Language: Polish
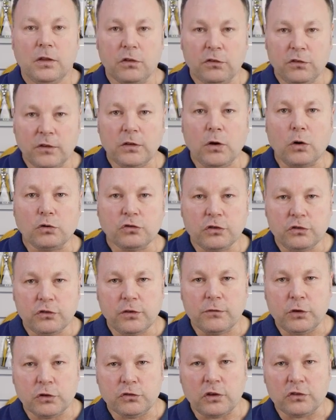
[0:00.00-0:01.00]
Ten sygnał
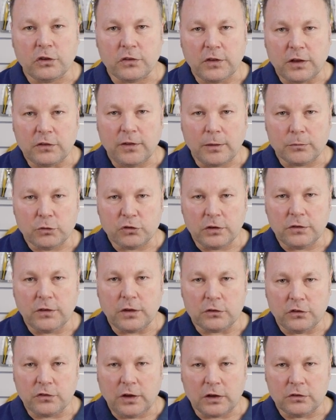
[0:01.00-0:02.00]
oczywiście włączacie tak samo, czyli
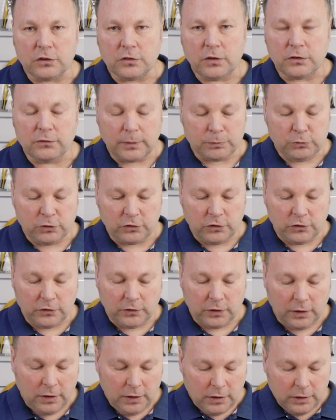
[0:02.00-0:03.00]
naciskacie te dwa
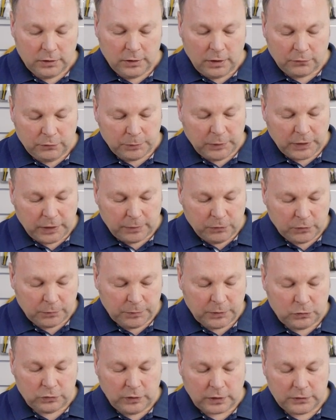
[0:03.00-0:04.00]
przyciski. Ja wybieram
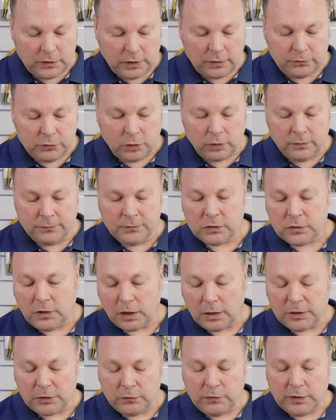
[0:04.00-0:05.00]
sobie tutaj drewno,
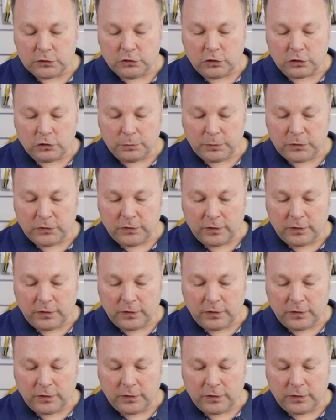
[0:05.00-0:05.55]
dajemy chwileczkę, żeby